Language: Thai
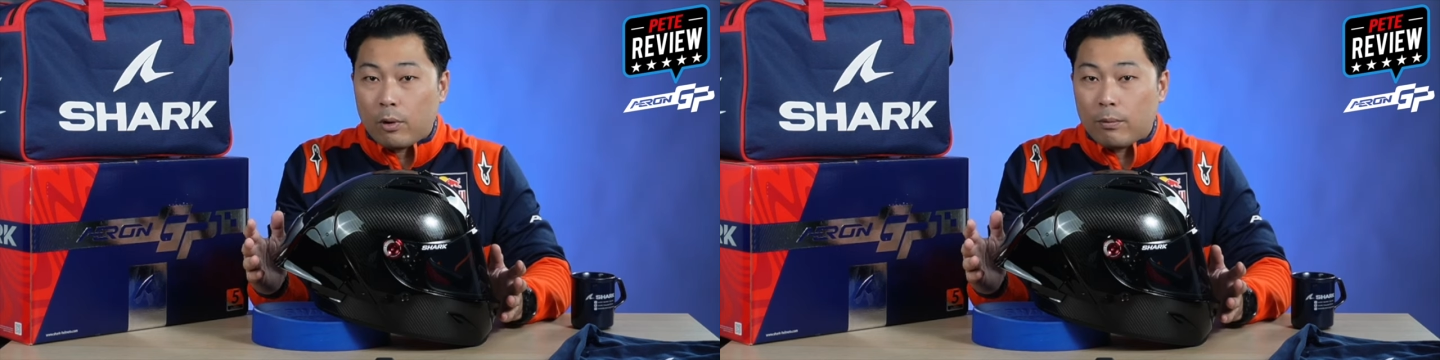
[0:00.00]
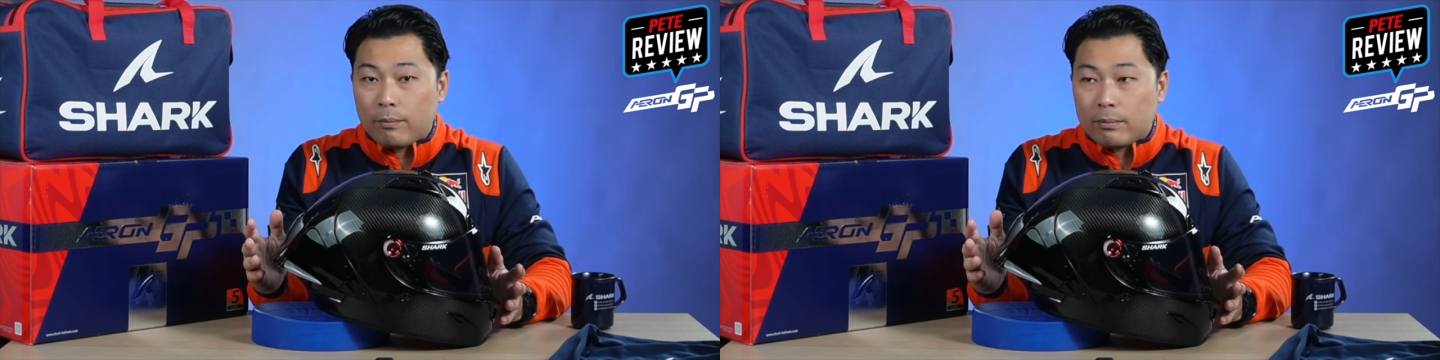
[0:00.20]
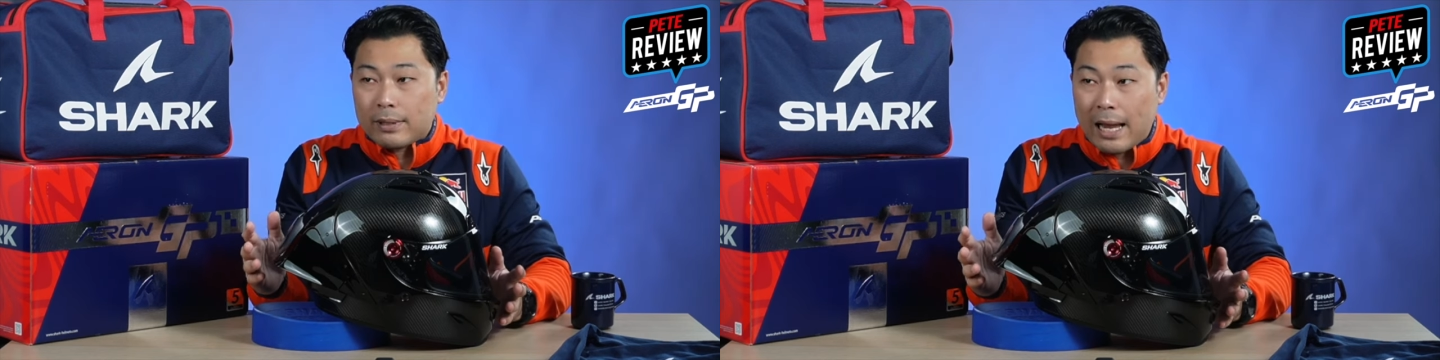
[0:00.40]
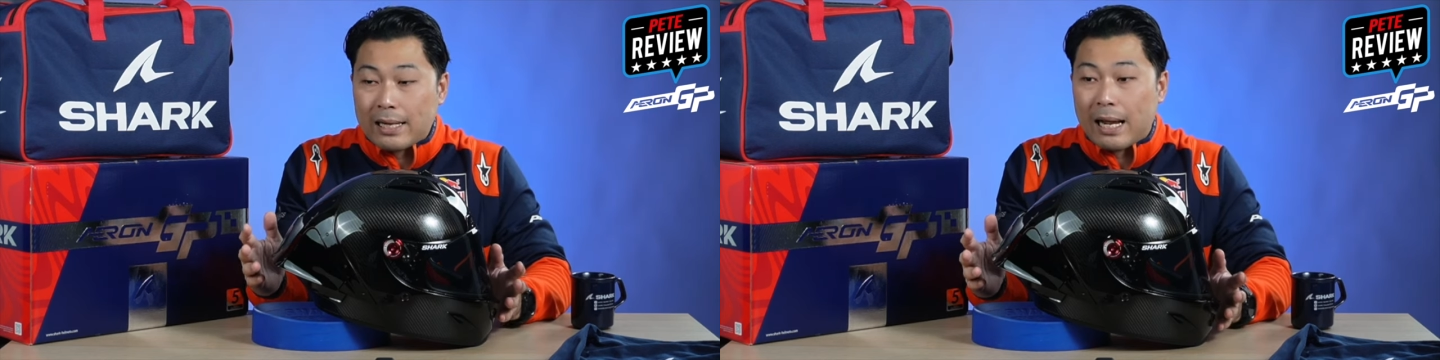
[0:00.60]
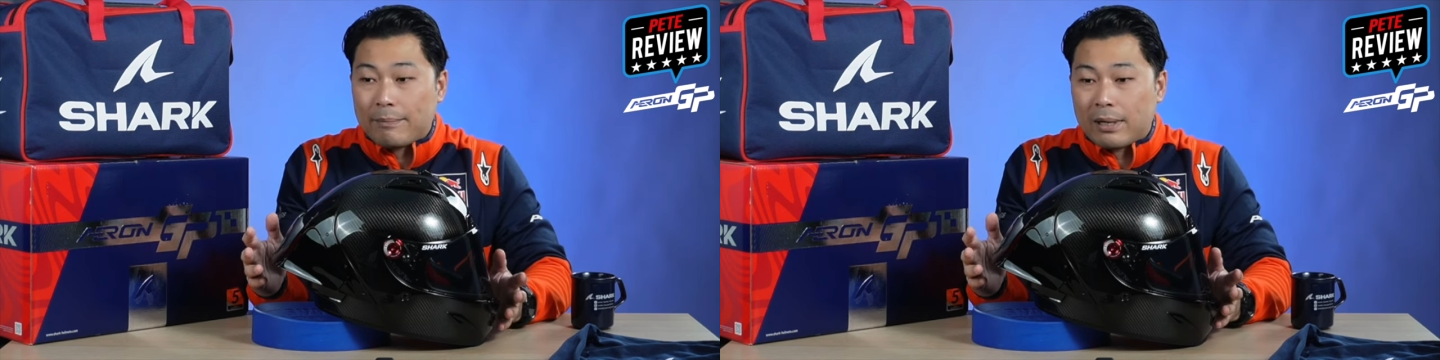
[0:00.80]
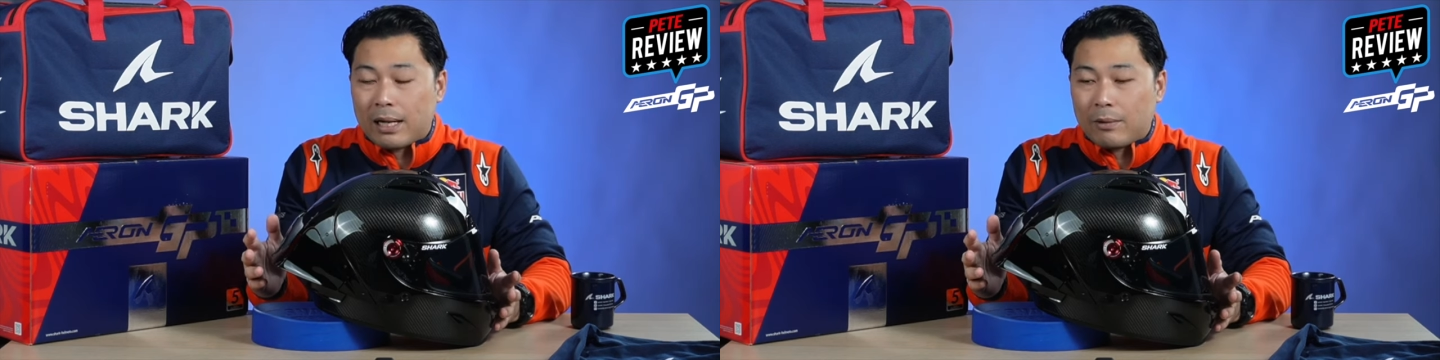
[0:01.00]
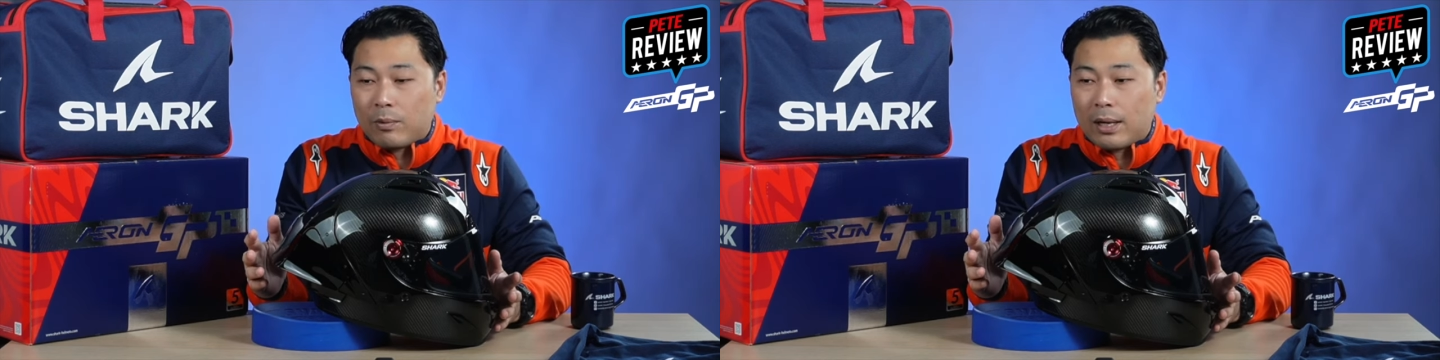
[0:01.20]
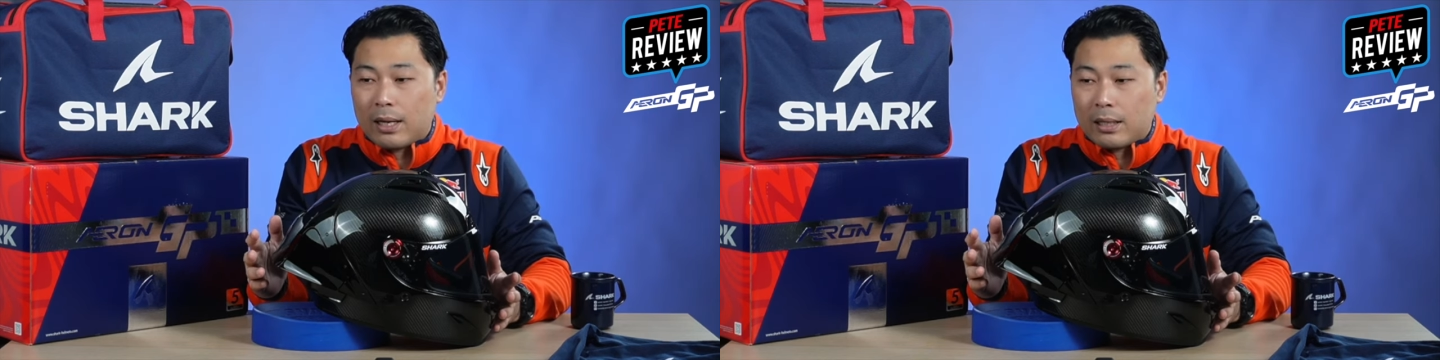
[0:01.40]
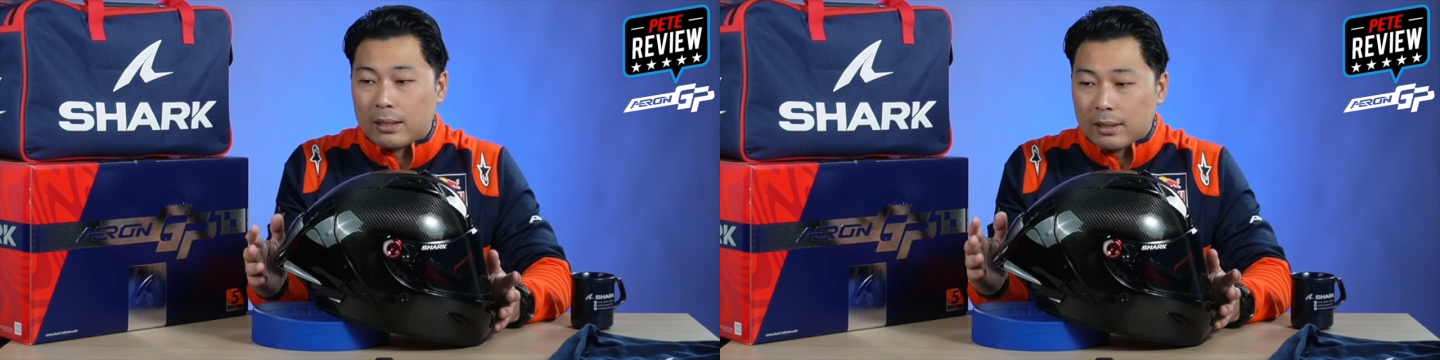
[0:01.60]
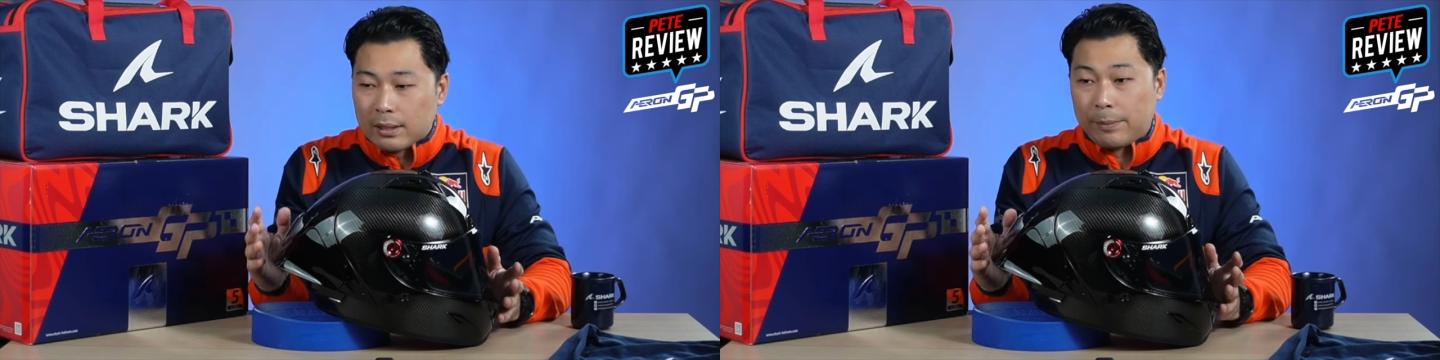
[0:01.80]
ผมแนะนำนะครับว่า
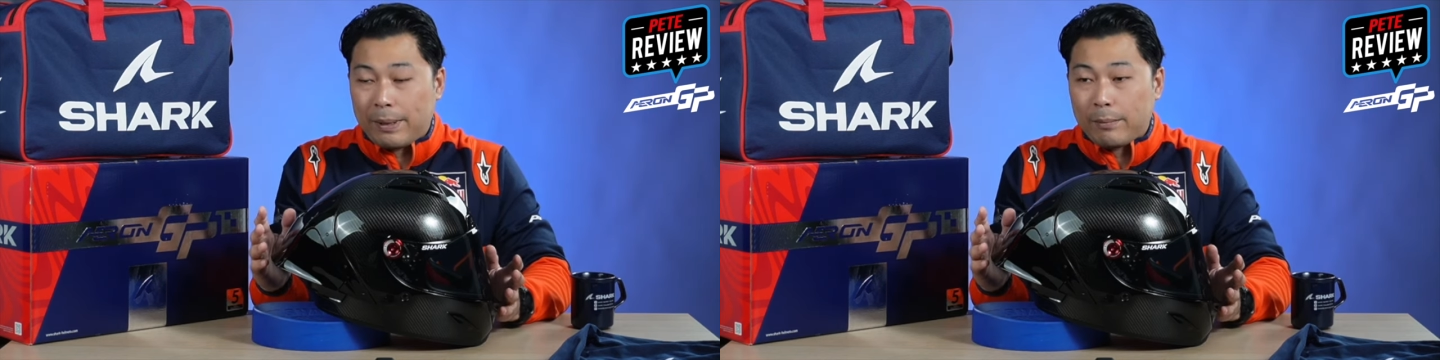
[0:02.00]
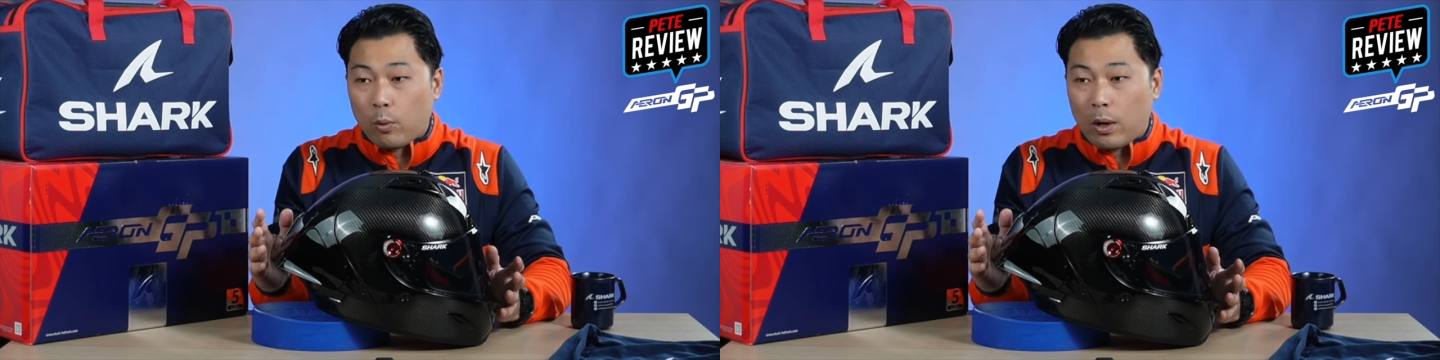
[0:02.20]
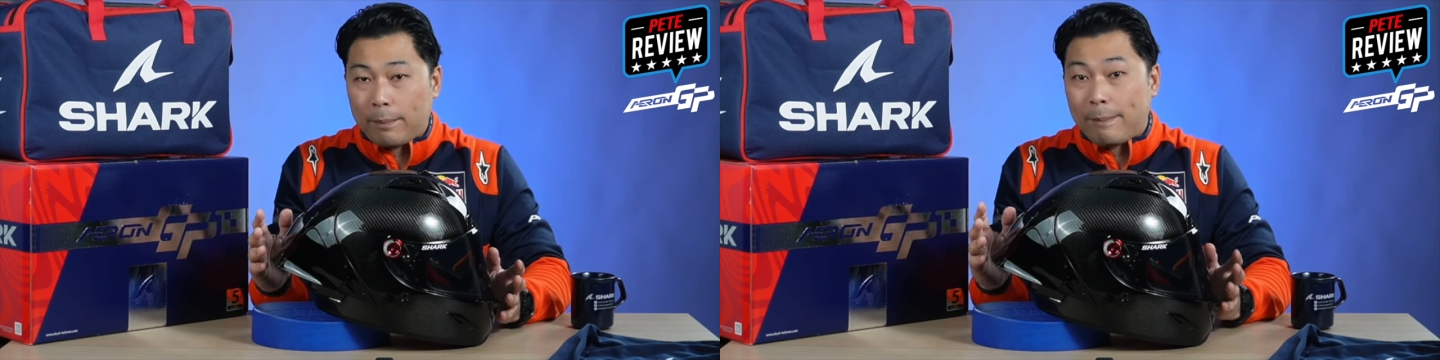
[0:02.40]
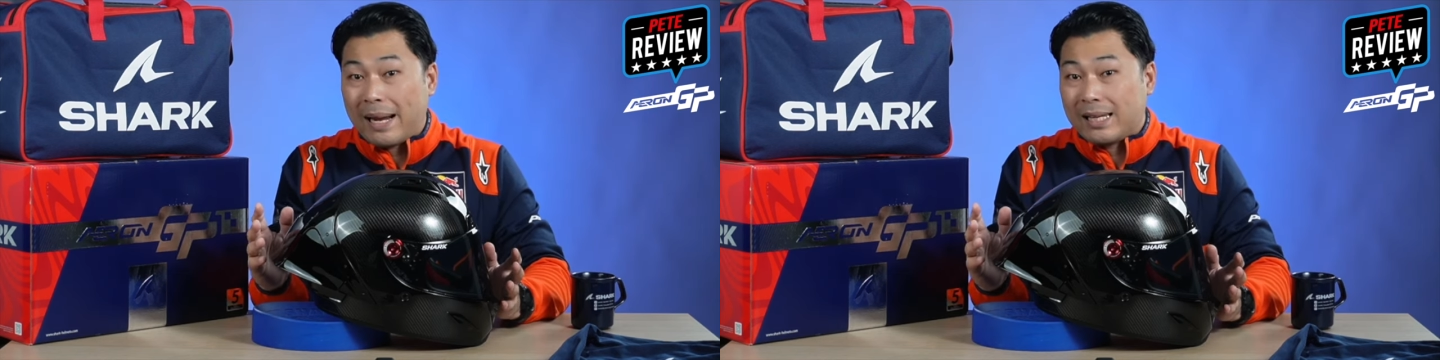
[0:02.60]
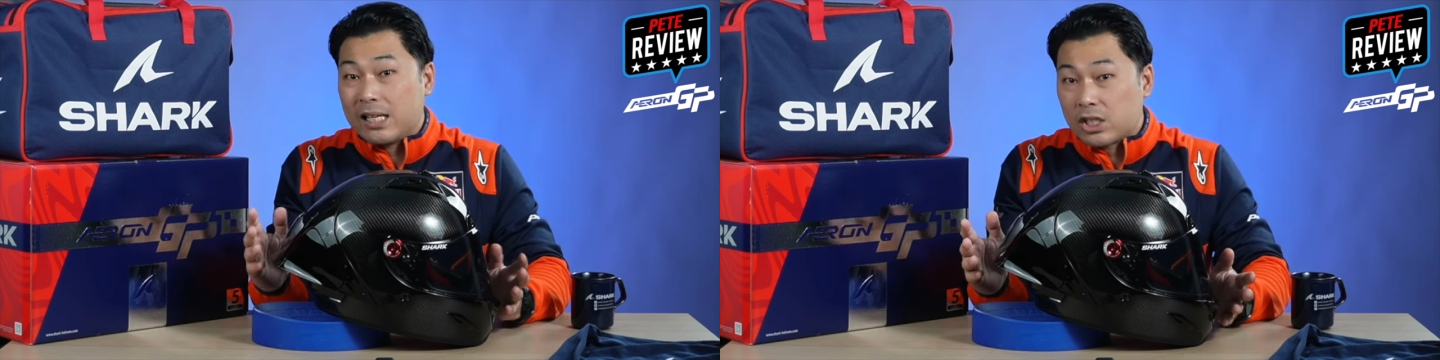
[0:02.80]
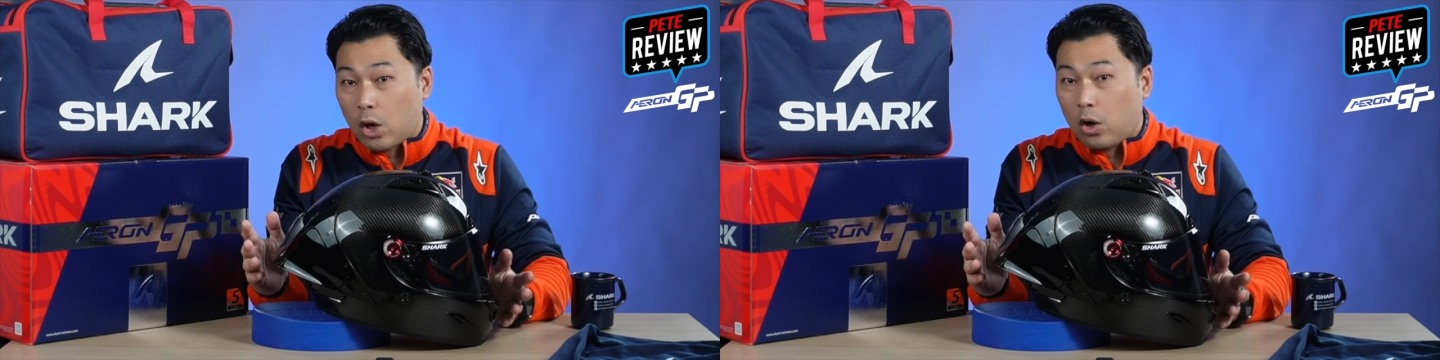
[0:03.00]
อาจจะเป็นหมวกใบที่